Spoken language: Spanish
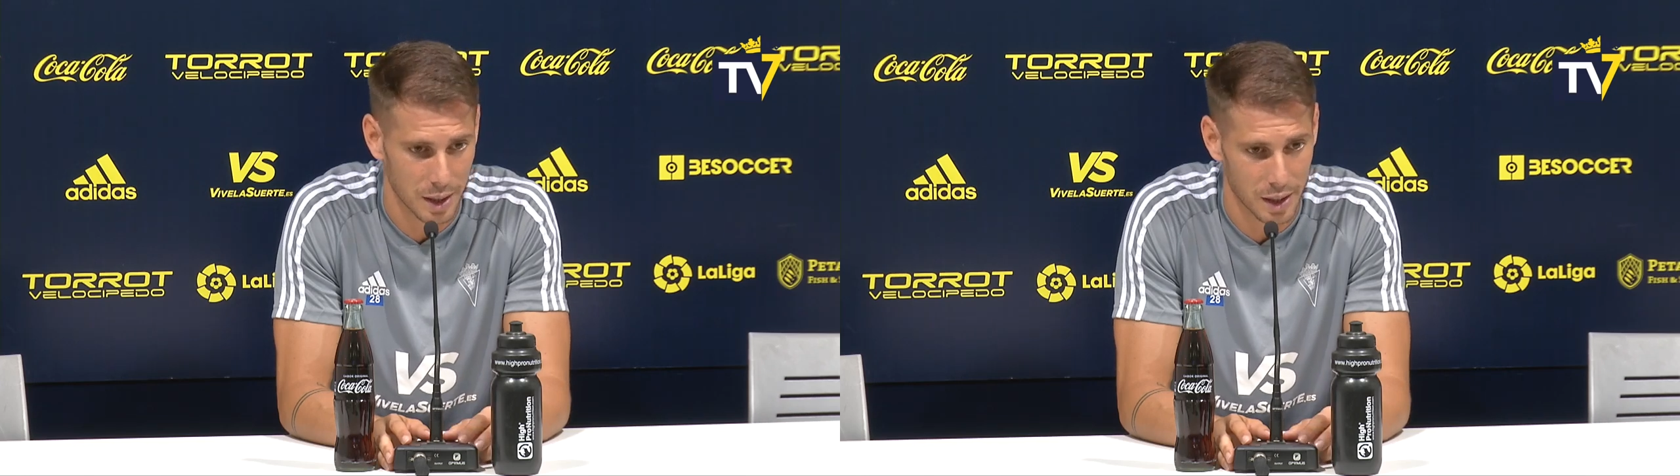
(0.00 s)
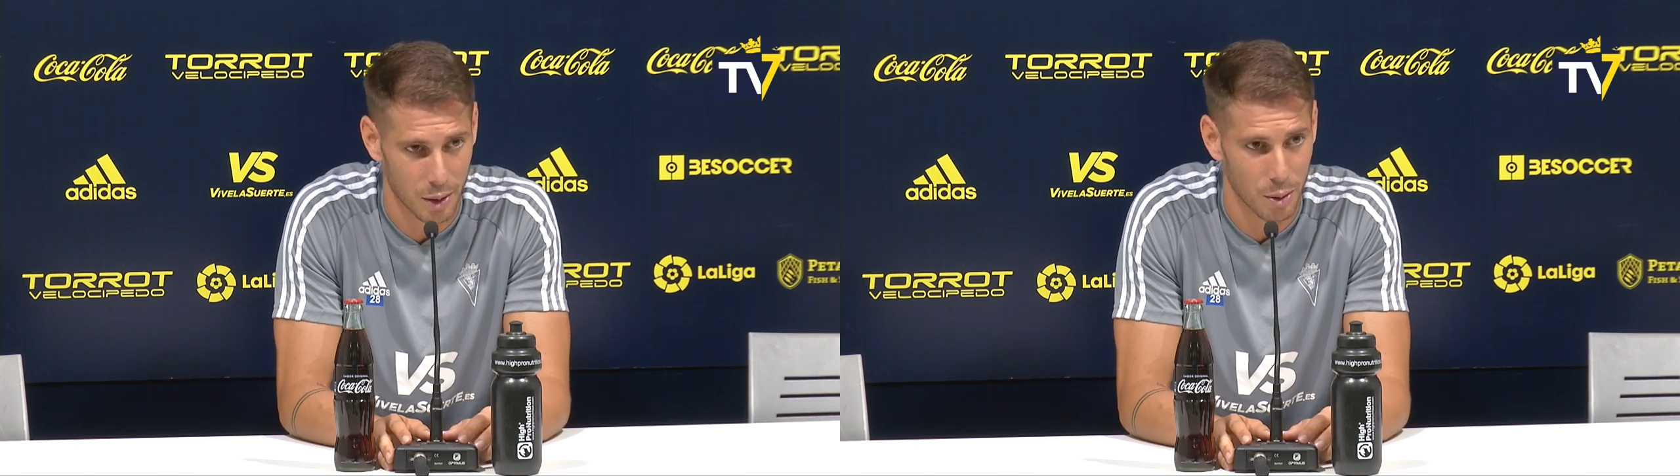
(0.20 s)

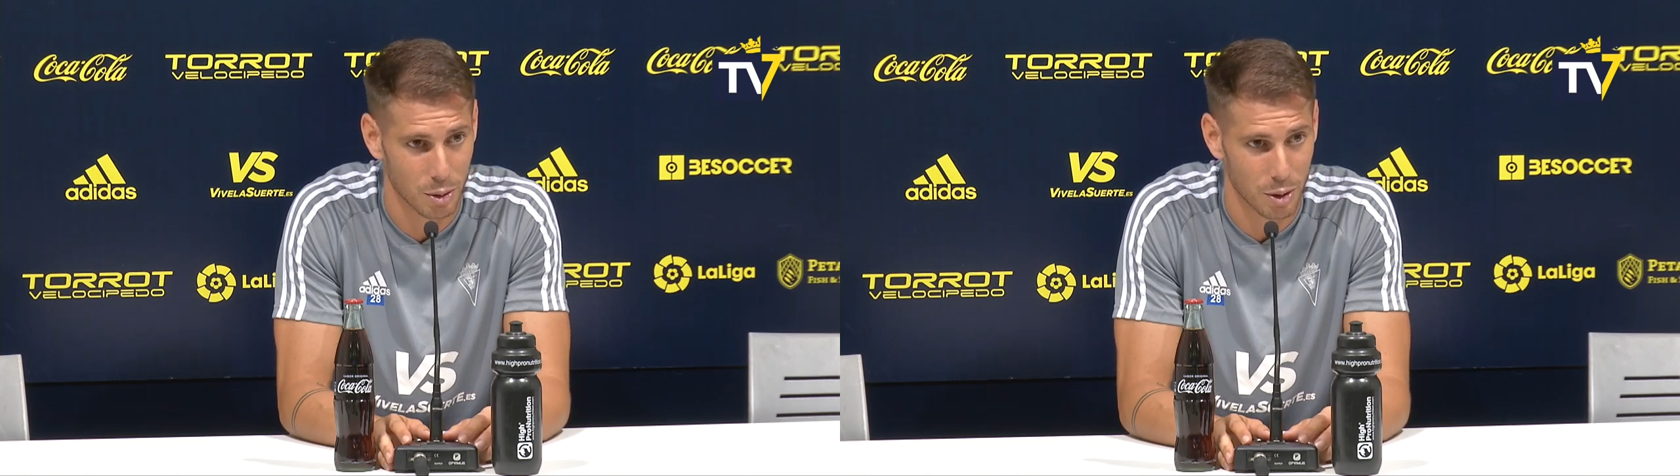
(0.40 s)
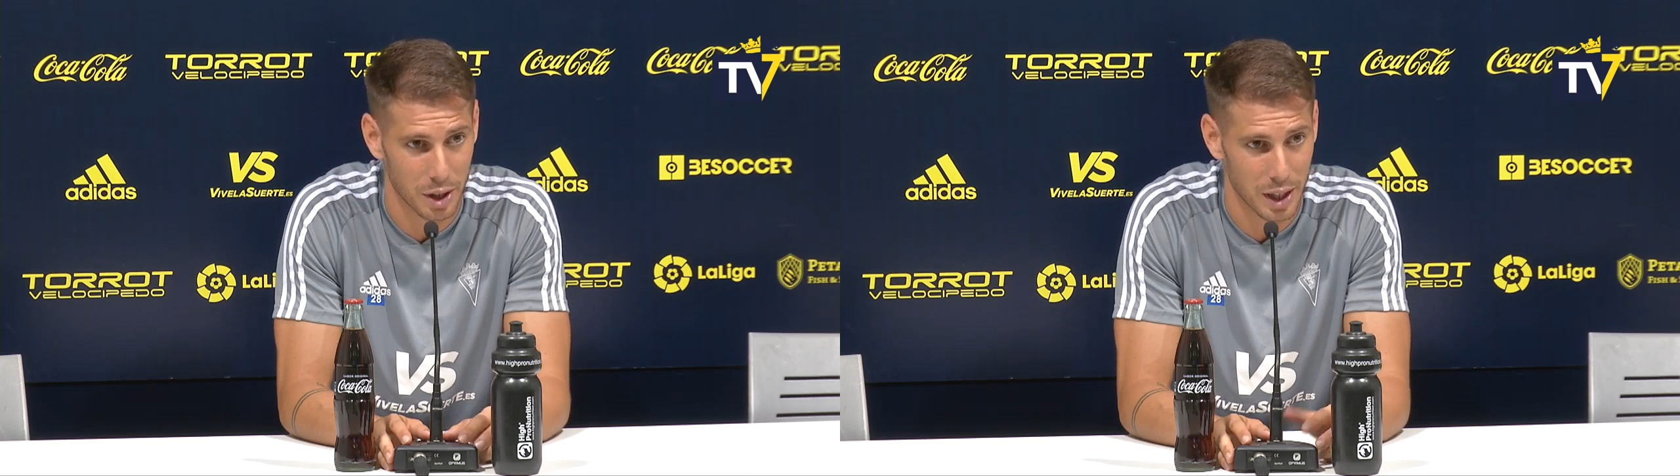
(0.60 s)
llegó el
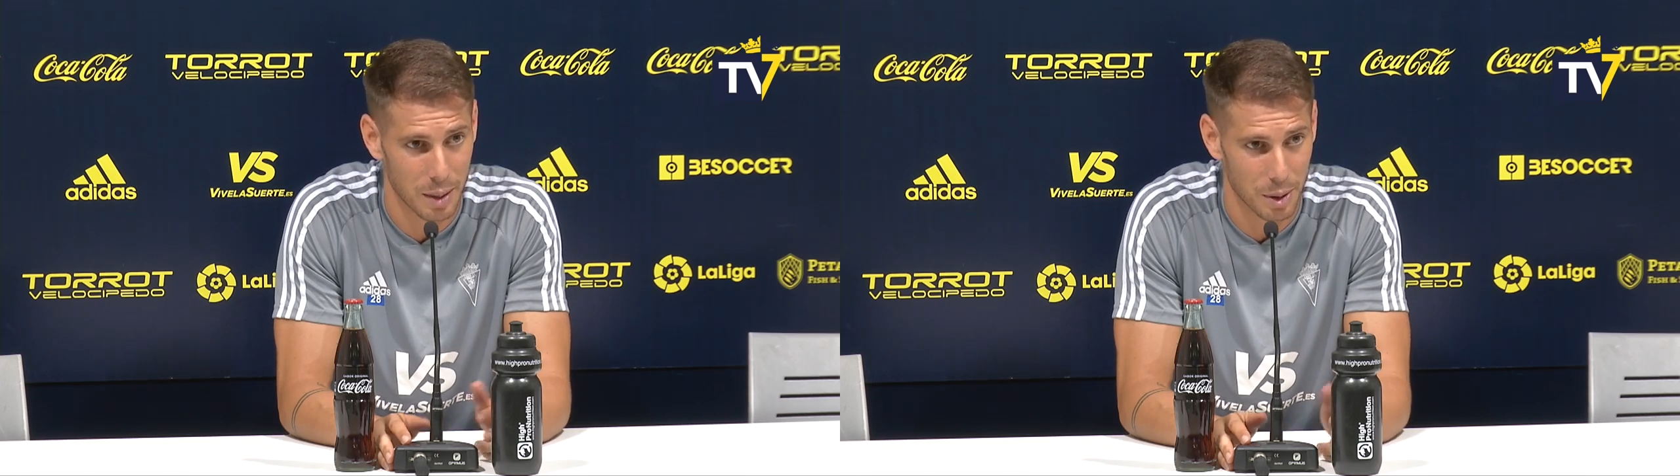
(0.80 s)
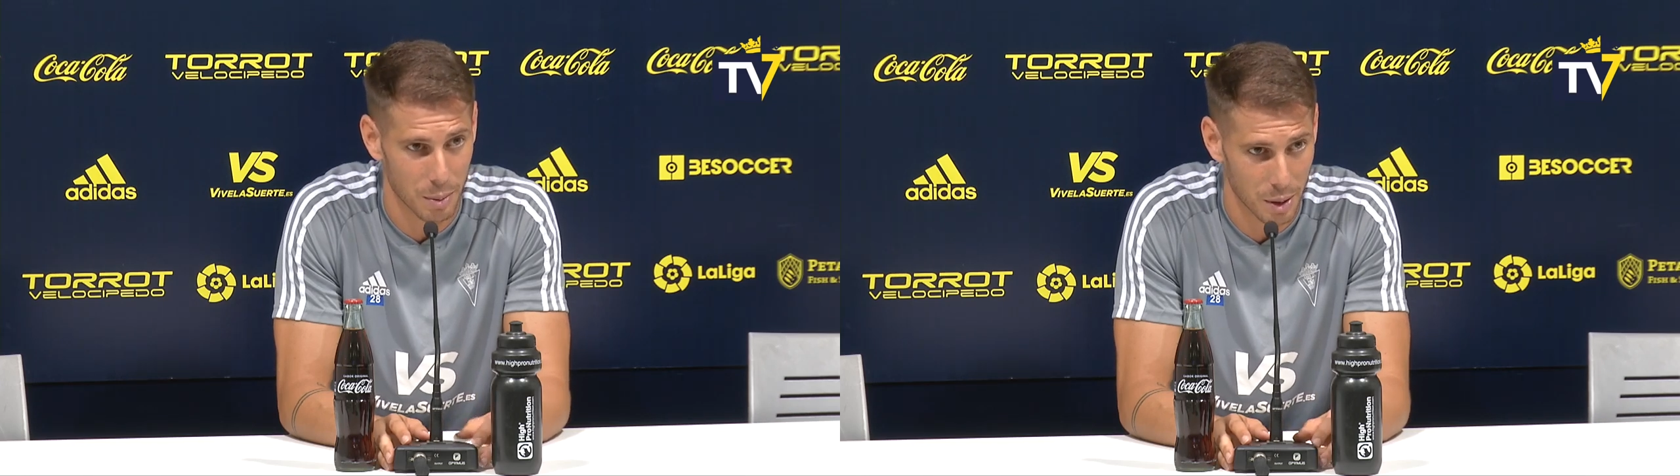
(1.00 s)
otro día,
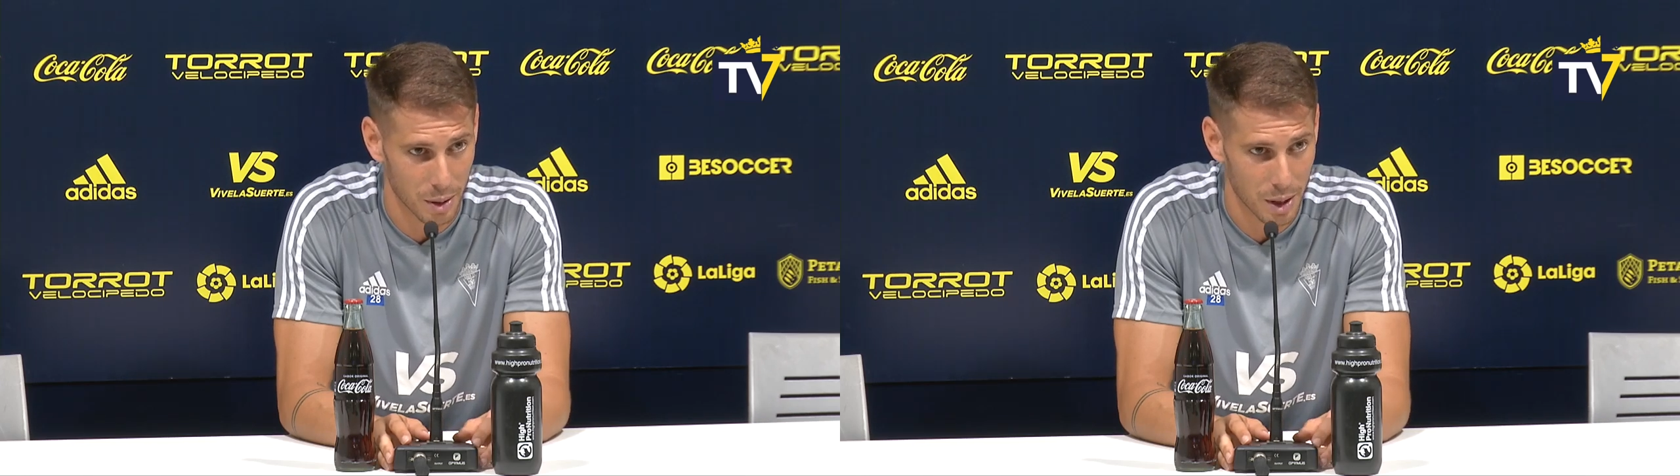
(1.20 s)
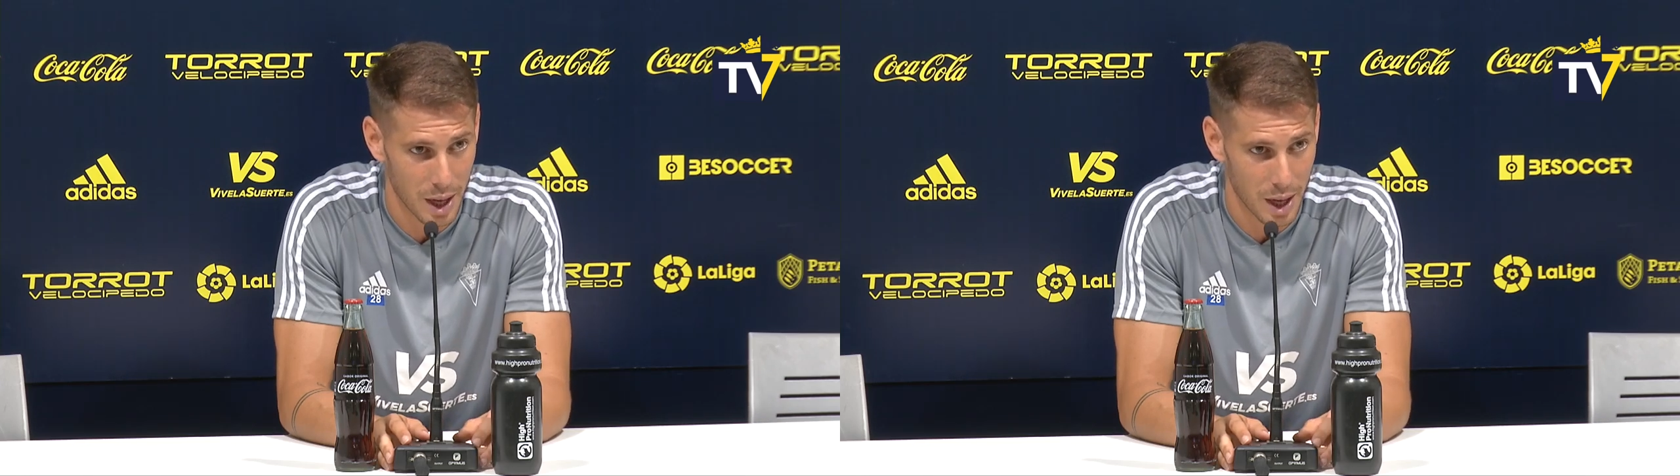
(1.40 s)
pero bueno,